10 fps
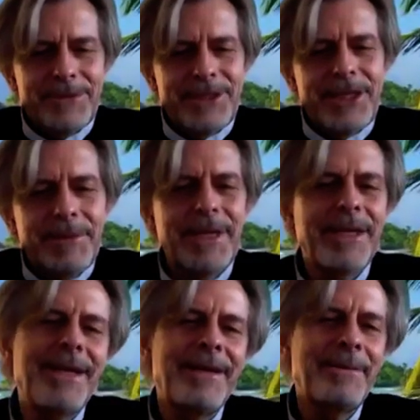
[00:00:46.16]
Ciebie
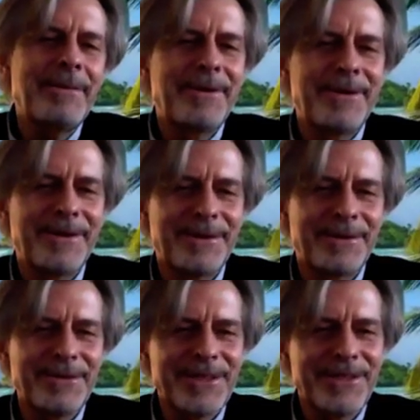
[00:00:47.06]

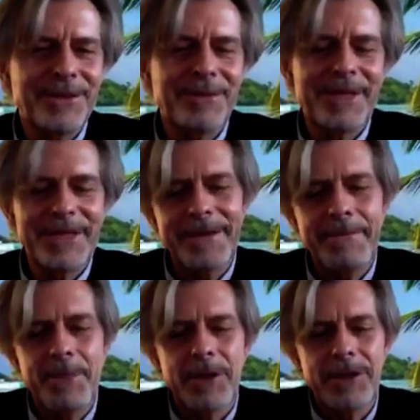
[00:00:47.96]
również, Romanie.
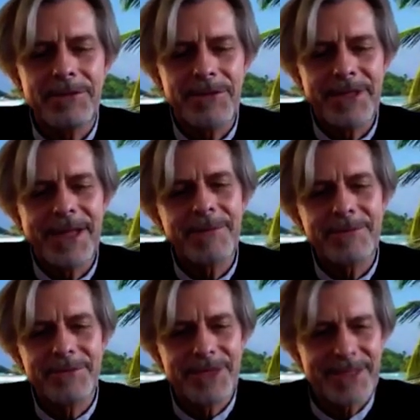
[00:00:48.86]
No i witam
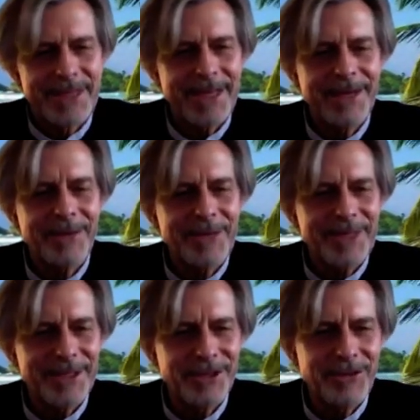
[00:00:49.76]
wszystkie
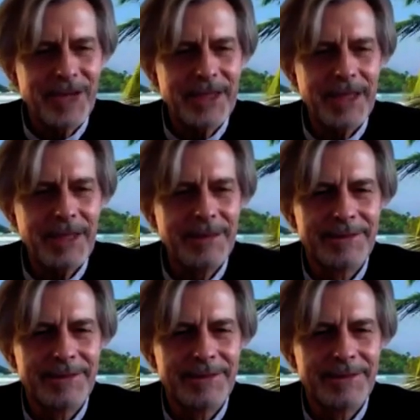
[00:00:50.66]
kobiety świata.